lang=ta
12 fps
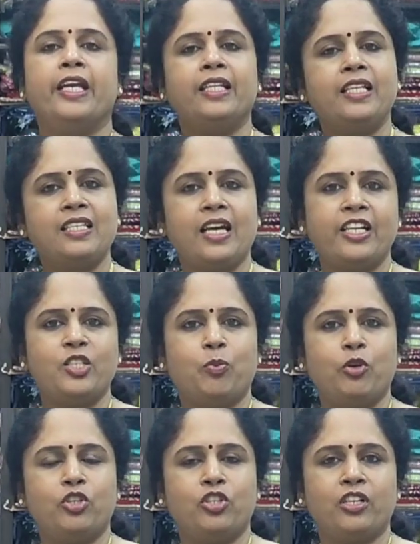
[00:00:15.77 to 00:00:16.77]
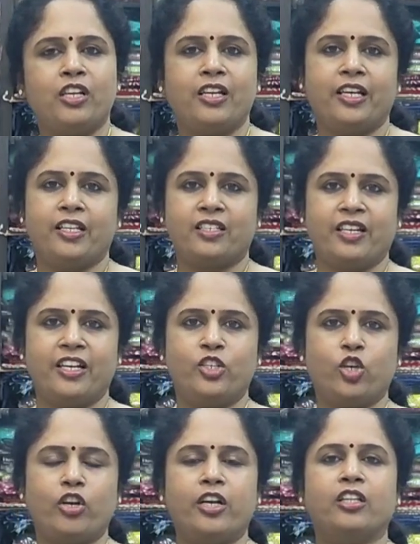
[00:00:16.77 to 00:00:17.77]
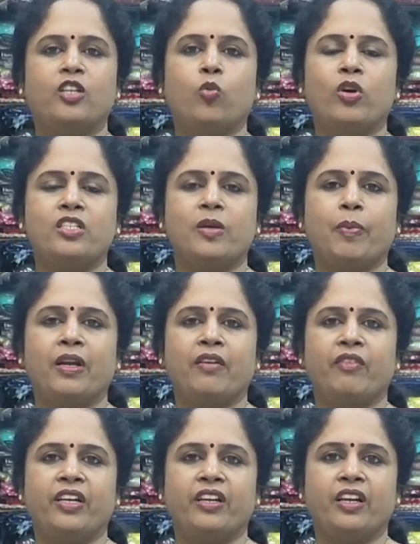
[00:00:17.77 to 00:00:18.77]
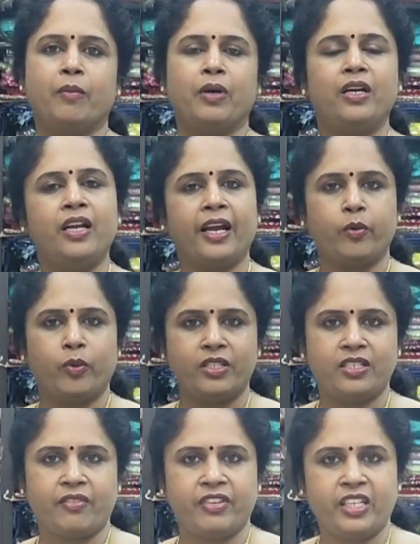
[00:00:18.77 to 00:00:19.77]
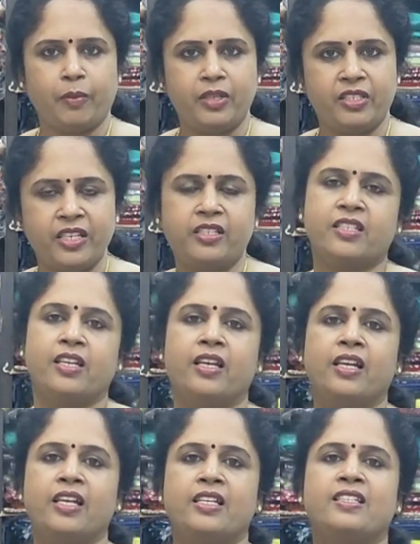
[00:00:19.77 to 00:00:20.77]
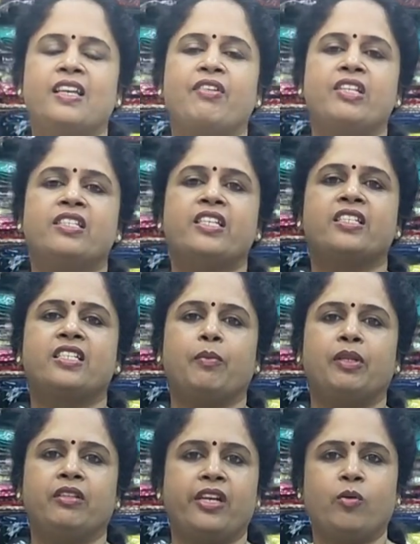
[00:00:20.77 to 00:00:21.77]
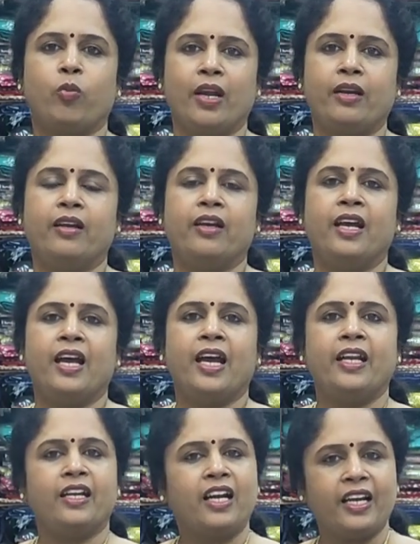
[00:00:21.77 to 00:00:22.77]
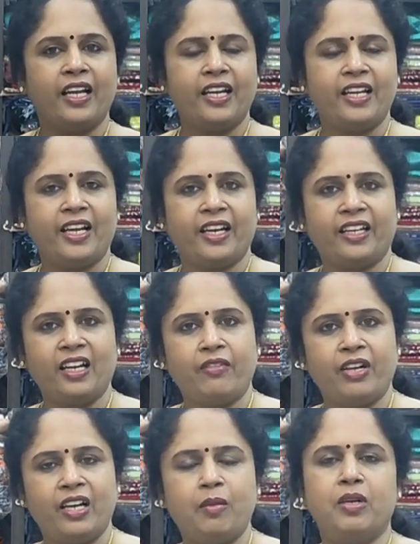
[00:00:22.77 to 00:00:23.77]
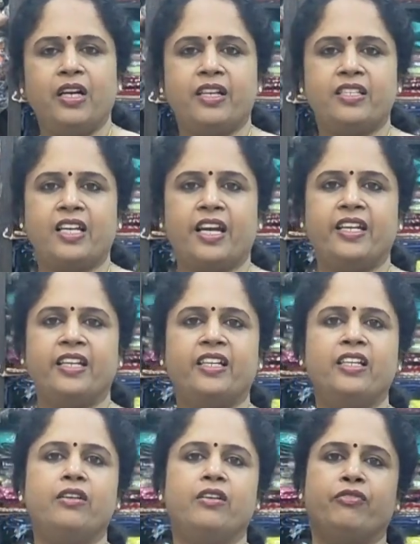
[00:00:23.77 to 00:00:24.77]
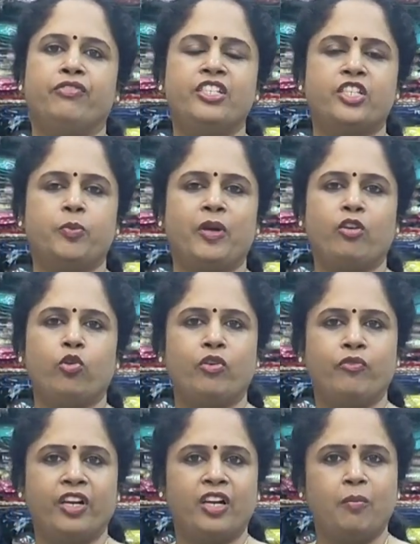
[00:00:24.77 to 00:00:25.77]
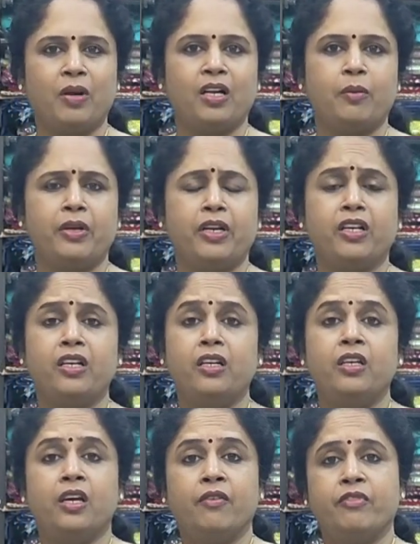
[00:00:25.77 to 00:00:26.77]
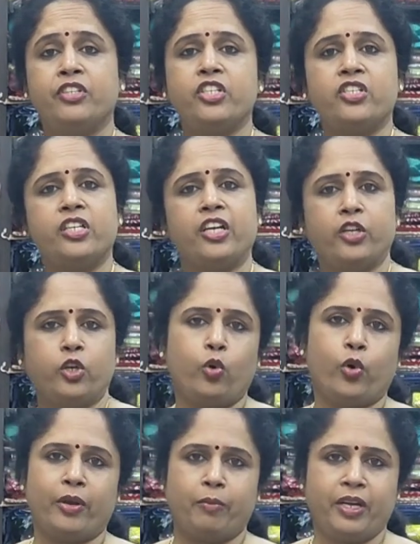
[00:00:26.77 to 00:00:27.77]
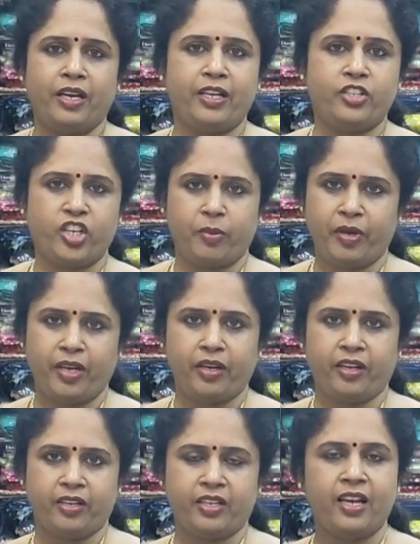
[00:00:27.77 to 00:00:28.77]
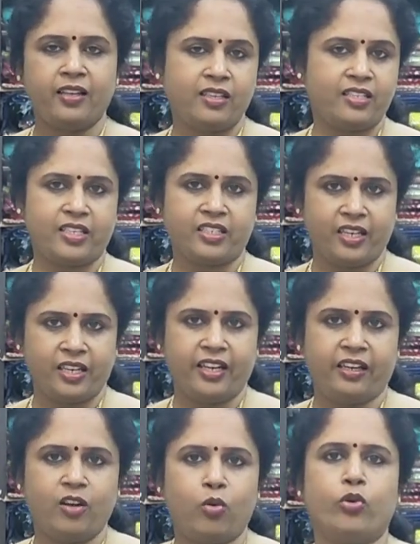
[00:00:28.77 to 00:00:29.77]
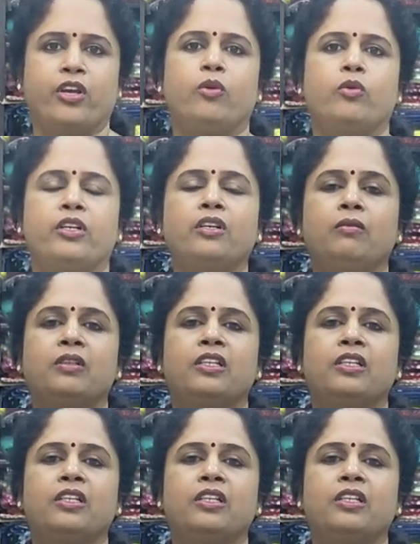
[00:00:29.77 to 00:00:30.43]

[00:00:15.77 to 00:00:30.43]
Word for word: இந்த சாரீஸ் பிடிச்சிருந்ததுன்னா நீங்க ஸ்க்ரீன்ஷாட் எடுத்து வாட்ஸ்அப் பண்ண வேண்டிய நம்பர் நைன் ஒன் செவன் டபுள் சிக்ஸ் செவன் சிக்ஸ் டபுள் த்ரீ ஒன் அண்ட் கடைக்கு டைரெக்டாக வரலாம் கடை சாய்நகர் ஃபர்ஸ்ட் மெயின் ரோட் விருகம்பாக்கம் இருக்கு விச் இஸ் நியர் டு கோயம்பேடு அண்ட் சின்மியா நகர் அந்த செக்டரில் இருக்கக்கூடிய ஒரு